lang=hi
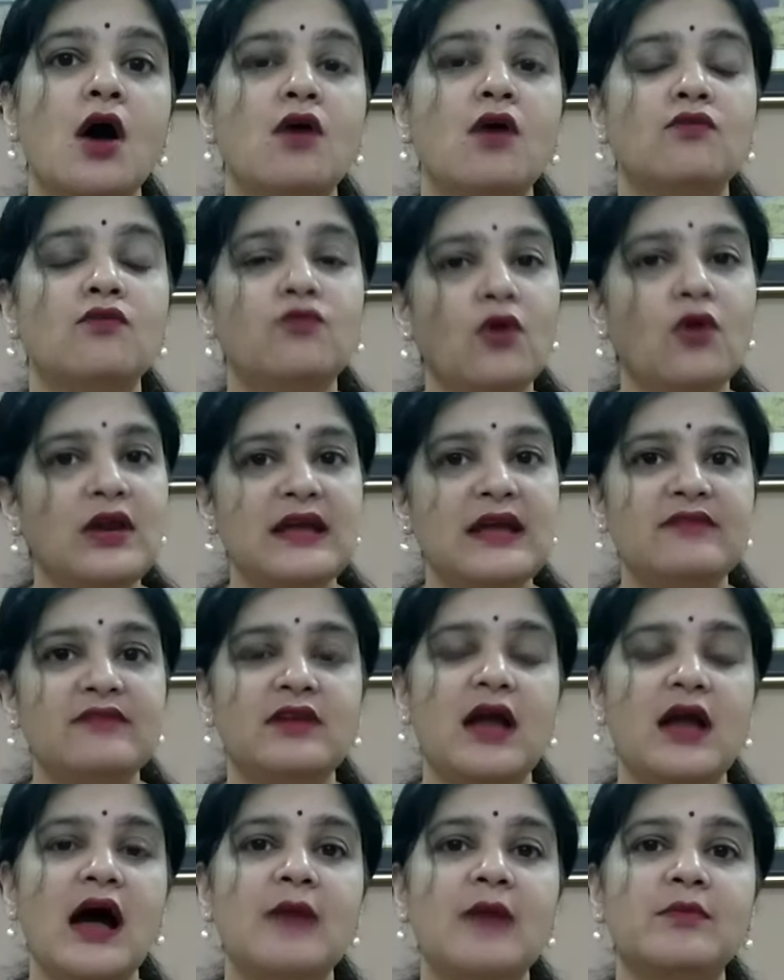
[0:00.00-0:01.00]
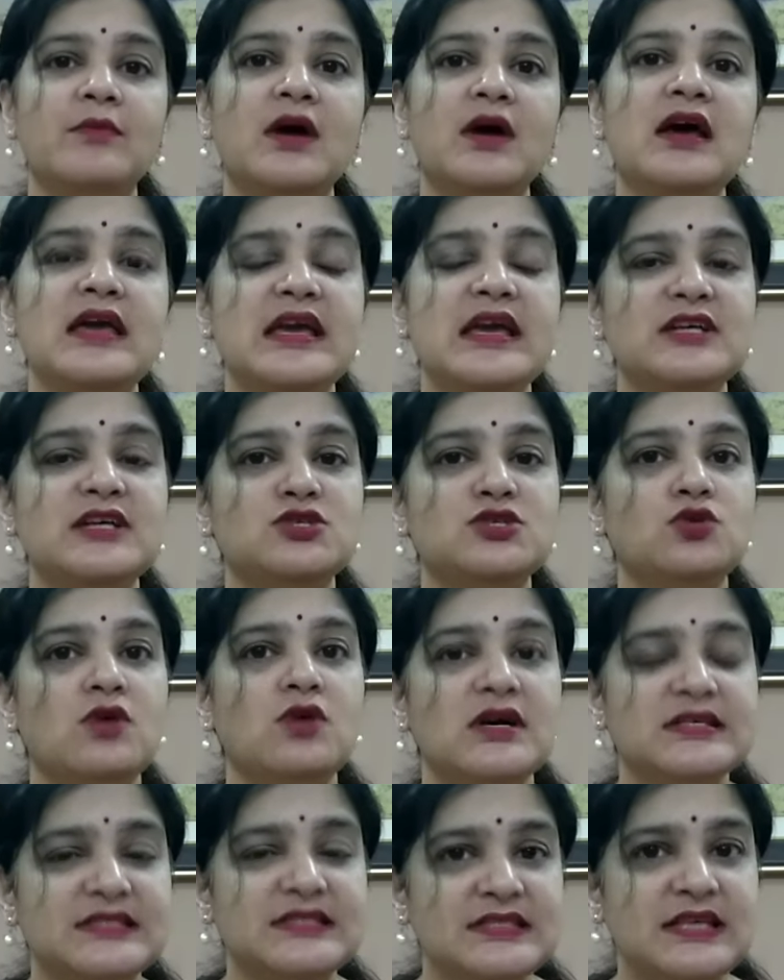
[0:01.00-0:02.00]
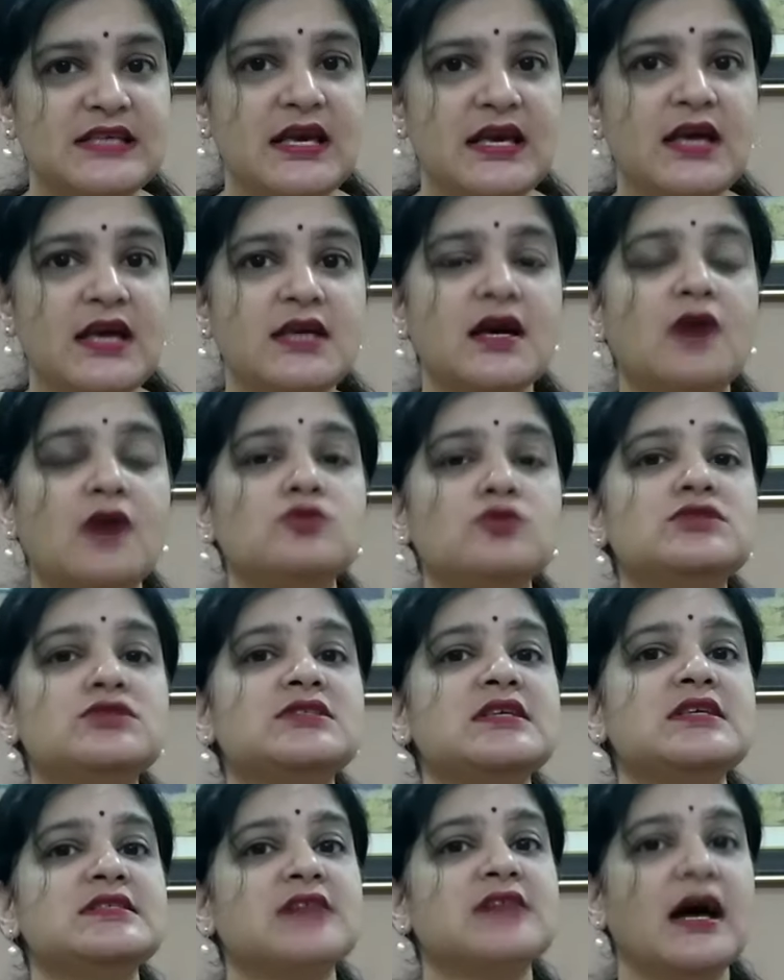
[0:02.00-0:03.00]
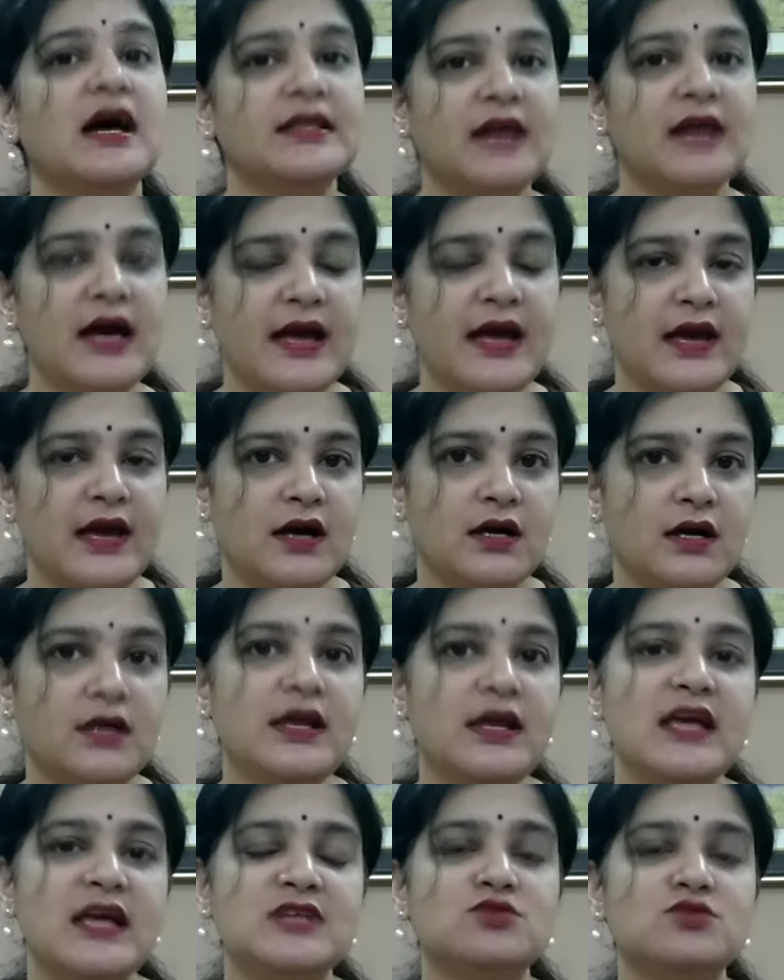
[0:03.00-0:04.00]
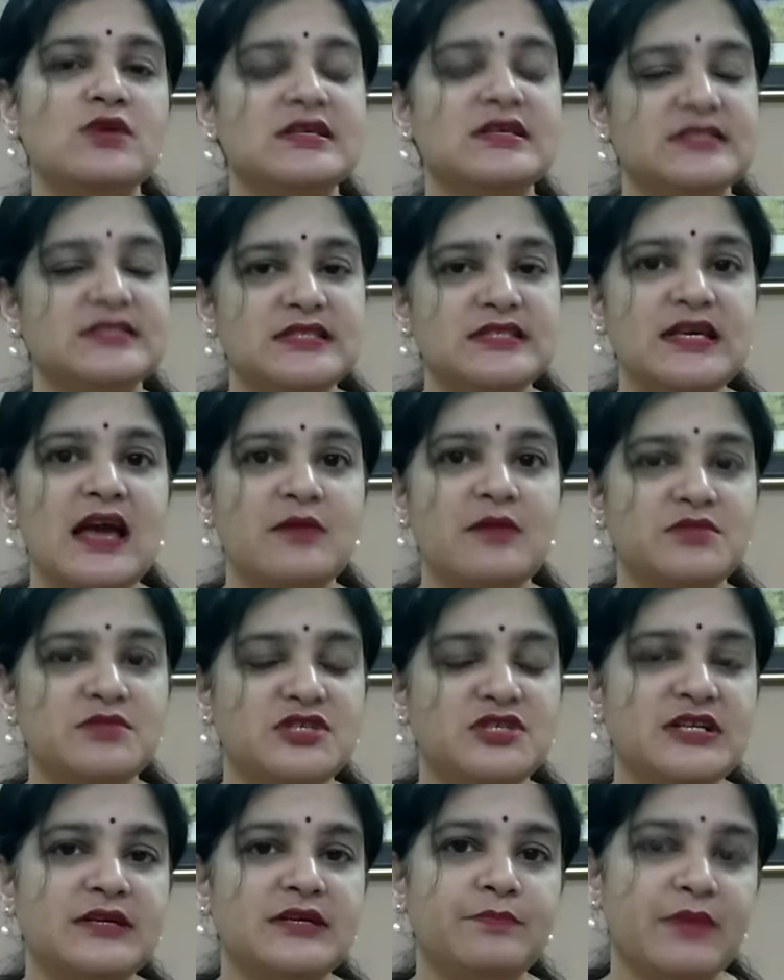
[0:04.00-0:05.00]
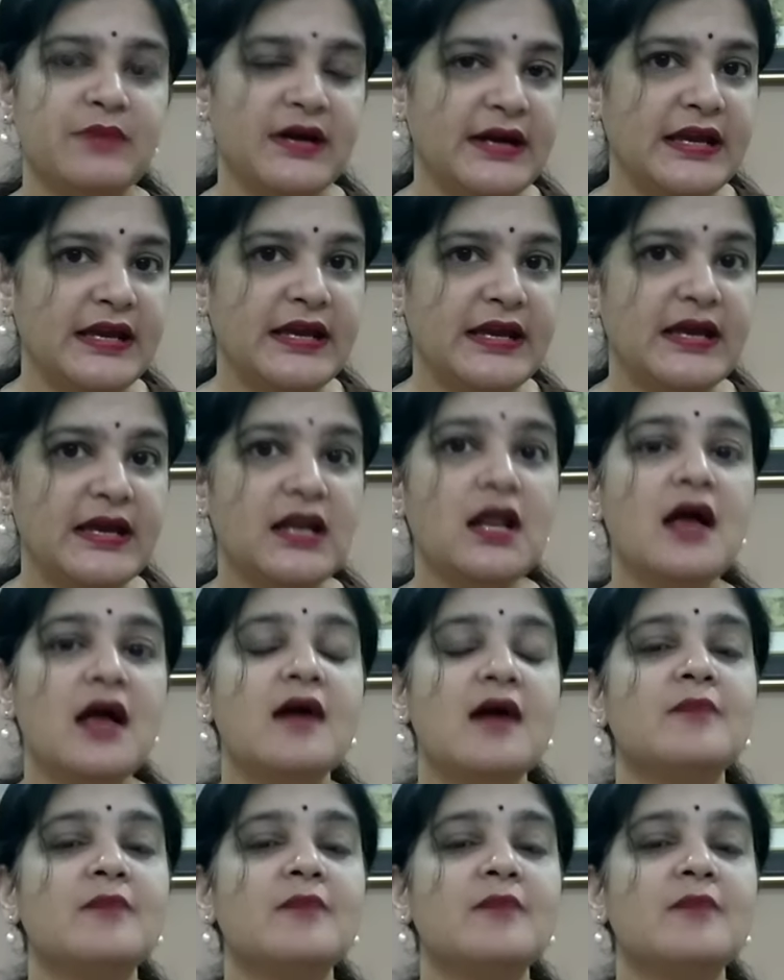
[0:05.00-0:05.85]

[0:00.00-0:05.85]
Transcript: वो लेवल आपका 180 या उससे ज़्यादा है अगर 180 mg पर डीएल